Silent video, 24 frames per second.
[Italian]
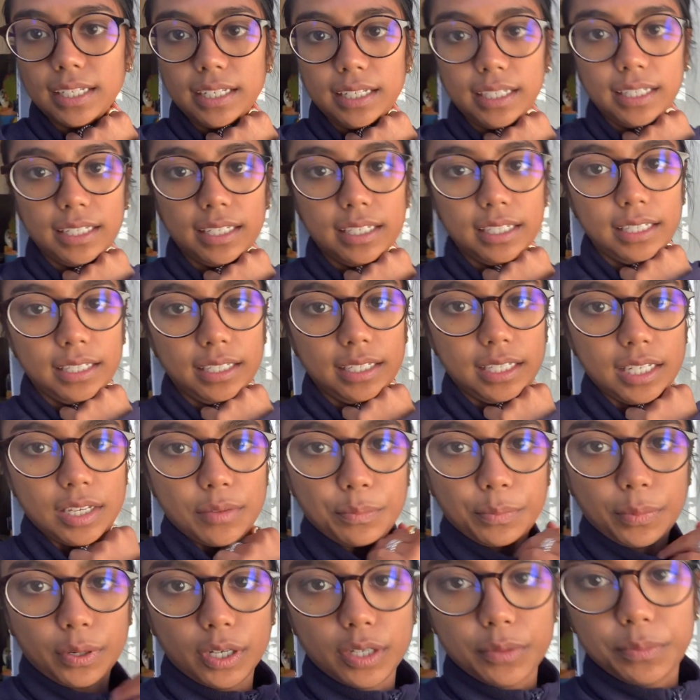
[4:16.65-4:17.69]
e, e
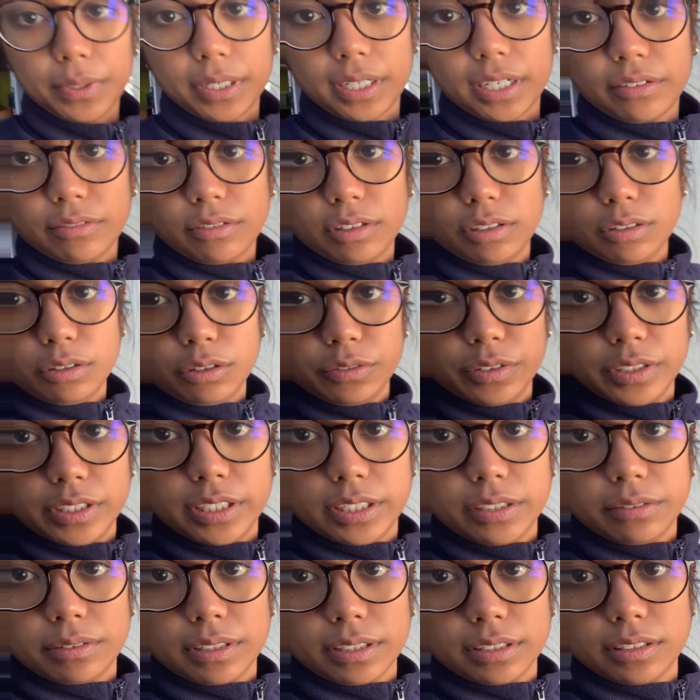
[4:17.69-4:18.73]
poi perché volevo
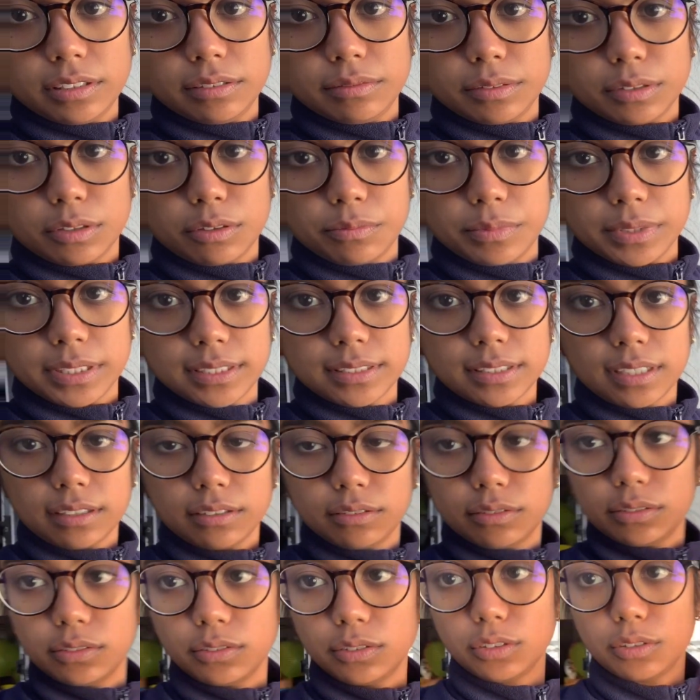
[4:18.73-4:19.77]
vedere un attimo come
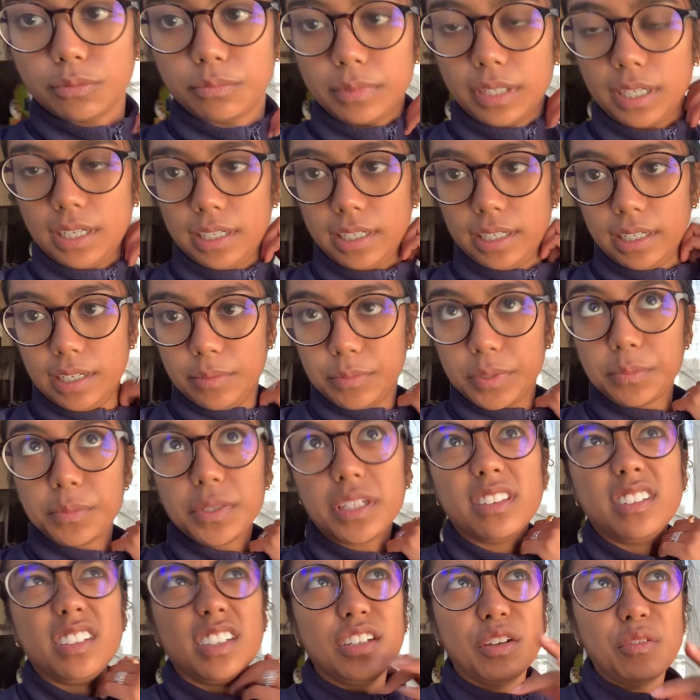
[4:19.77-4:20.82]
stanno insomma le, le mie
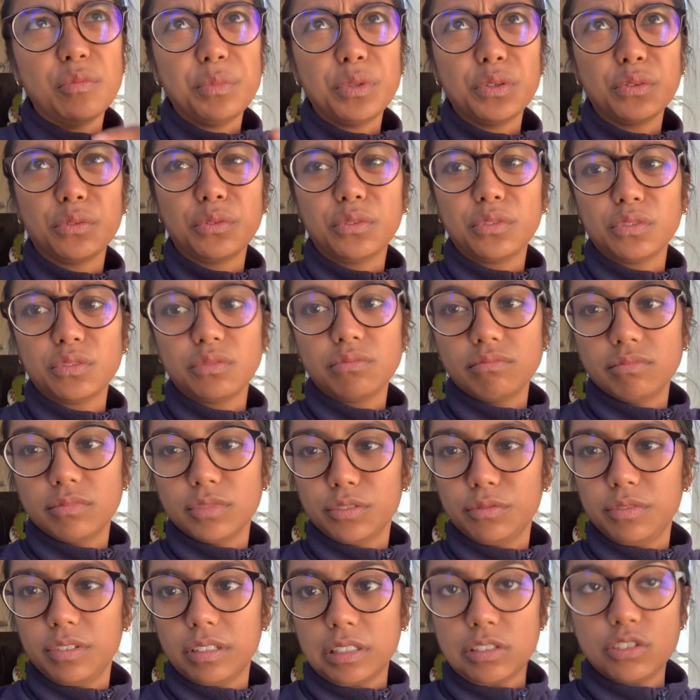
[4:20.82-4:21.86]
piantine in più, no,
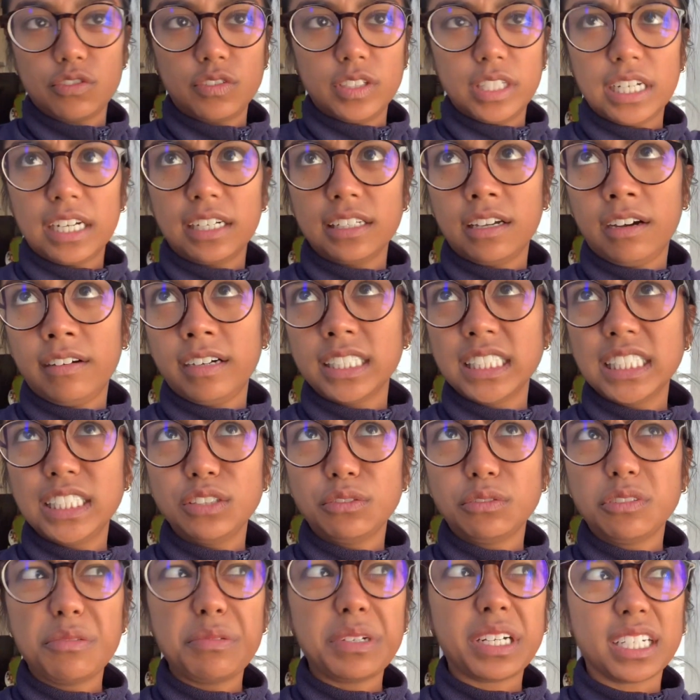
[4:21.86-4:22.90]
non vi faccio vedere davanti,
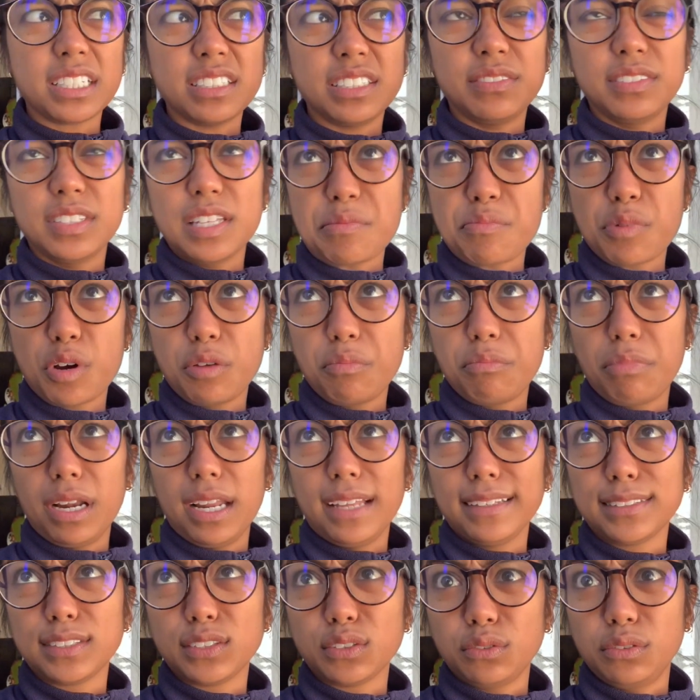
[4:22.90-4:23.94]
uno perché si vede poi il
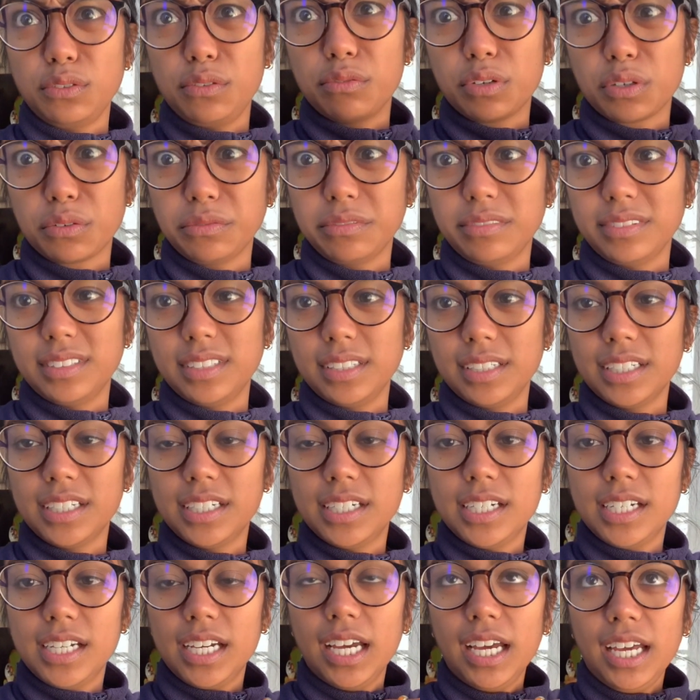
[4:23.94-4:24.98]
palazzo di fronte
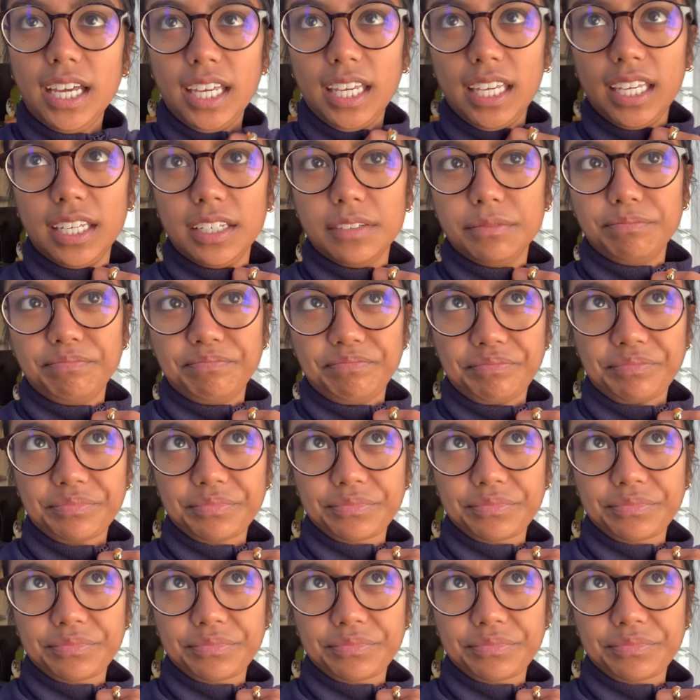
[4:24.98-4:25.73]
e ehm,